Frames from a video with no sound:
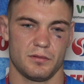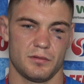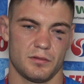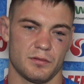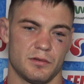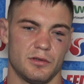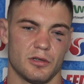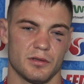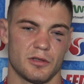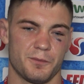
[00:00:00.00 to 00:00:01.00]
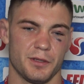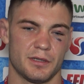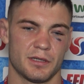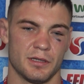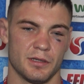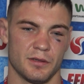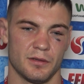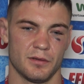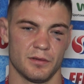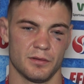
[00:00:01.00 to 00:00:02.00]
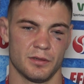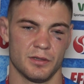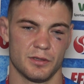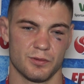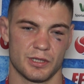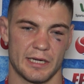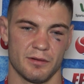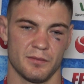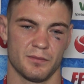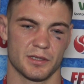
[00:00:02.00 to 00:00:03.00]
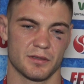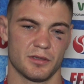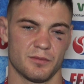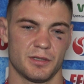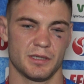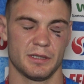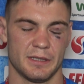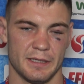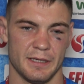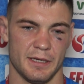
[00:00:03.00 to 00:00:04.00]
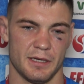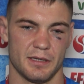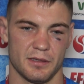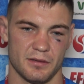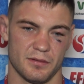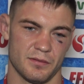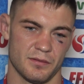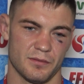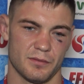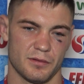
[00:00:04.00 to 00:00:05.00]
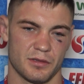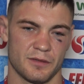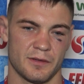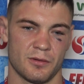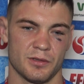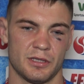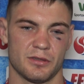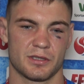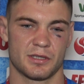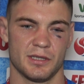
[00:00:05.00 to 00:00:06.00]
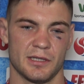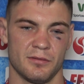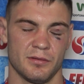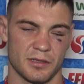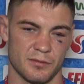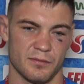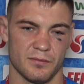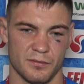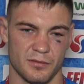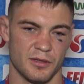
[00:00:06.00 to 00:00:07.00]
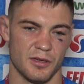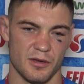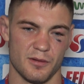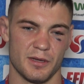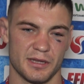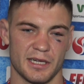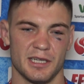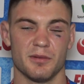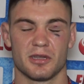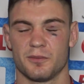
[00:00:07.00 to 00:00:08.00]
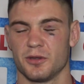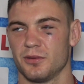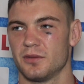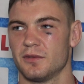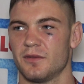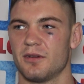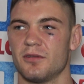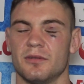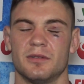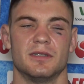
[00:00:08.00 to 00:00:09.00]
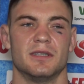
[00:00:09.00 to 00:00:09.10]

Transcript: No, do, doping e, słyszałem bardzo dobrze. E, dodawało gdzieś to skrzydeł. Tam mentalnie mnie to podbudowywało.